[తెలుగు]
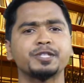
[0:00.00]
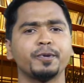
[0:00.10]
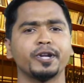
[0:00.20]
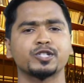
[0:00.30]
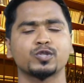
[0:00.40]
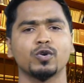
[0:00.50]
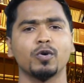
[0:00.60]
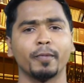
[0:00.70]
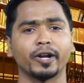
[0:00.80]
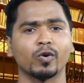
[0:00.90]
ఎక్స్పీరియన్స్తో
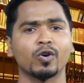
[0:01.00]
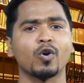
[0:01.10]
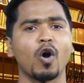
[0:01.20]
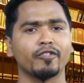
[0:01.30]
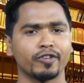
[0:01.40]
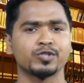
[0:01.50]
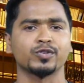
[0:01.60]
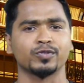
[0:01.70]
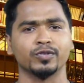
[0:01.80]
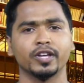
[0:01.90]
మనకు ఒక కాన్ఫిడెన్స్
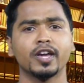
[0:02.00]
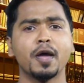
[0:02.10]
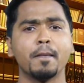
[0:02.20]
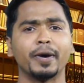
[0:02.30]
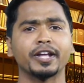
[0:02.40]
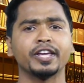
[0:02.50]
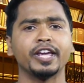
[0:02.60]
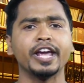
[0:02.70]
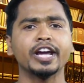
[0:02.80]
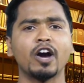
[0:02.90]
వస్తుంది మనకి
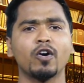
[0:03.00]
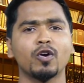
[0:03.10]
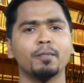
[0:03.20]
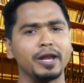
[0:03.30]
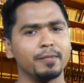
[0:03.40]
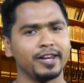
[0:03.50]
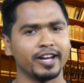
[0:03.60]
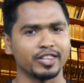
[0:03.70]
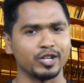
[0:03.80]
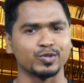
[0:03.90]
ఏం కావాలో
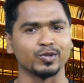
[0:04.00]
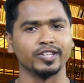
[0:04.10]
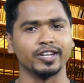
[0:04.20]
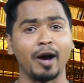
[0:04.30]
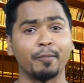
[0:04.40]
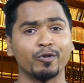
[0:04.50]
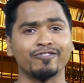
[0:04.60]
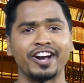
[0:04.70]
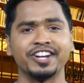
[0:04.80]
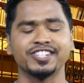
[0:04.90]
మెల్లిమెల్లిగా తెలుస్తుంది అప్పుడు
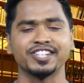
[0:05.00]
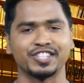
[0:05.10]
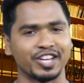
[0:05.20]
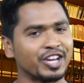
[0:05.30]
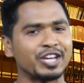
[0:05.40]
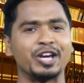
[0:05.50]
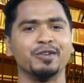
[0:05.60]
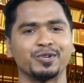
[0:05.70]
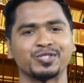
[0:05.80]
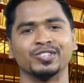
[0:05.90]
ఫైట్ చేస్తే
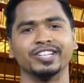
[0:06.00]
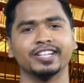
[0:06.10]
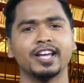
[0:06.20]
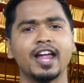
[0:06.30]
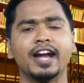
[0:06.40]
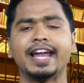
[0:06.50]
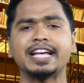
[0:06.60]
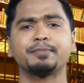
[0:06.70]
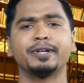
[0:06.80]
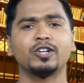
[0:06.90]
గెలుపు వస్తుంది
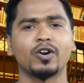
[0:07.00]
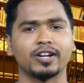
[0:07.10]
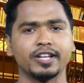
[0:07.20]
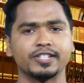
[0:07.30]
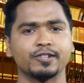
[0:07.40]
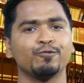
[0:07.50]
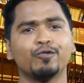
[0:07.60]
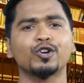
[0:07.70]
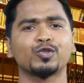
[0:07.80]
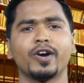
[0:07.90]
లాస్ట్ బట్ నాట్ లీస్ట్
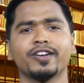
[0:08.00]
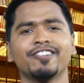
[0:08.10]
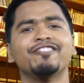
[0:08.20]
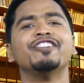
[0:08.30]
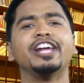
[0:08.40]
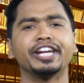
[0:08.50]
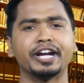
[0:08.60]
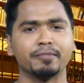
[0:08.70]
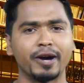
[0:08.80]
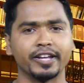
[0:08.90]
ఫోర్త్ వన్ ఫెయిలింగ్
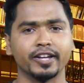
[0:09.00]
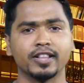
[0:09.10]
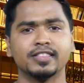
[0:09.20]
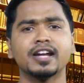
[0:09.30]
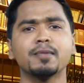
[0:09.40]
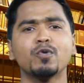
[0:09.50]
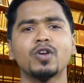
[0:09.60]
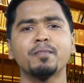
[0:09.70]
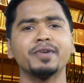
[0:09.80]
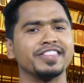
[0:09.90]
ఎట్ మనీ ధనం
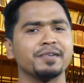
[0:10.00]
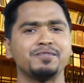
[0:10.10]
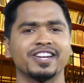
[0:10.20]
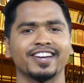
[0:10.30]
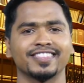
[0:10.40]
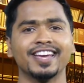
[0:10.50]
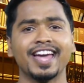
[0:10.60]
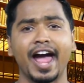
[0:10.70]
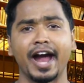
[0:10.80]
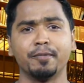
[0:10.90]
మూలం ఇదం జగత్
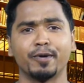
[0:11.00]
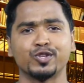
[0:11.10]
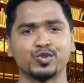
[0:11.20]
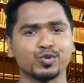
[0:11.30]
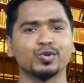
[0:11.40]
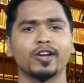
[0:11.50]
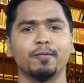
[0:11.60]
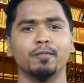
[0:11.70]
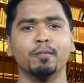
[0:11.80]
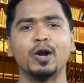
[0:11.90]
అండ్ మనం
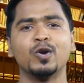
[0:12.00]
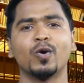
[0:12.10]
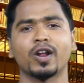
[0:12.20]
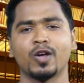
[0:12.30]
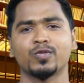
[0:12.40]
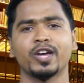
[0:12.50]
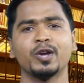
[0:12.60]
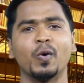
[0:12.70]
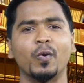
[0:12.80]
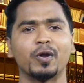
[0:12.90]
చూసుంటాం బళ్ళు
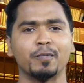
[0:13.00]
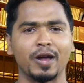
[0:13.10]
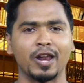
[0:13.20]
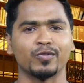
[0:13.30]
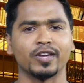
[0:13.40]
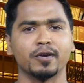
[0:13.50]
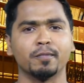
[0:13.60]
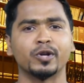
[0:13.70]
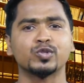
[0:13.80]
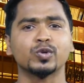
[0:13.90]
ఓడలవుతాయి ఓడలు బళ్ళవుతాయి
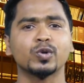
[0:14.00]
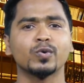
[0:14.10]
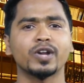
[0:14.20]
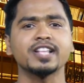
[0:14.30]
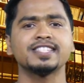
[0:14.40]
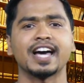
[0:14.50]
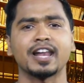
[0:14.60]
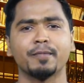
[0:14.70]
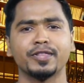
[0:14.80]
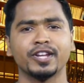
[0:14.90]
మన చుట్టూ ఉన్న
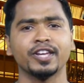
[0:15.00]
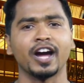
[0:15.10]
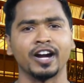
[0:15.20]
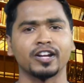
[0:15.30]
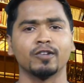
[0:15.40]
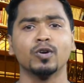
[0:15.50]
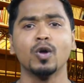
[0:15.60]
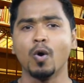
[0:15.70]
చాలామందిని అంటాం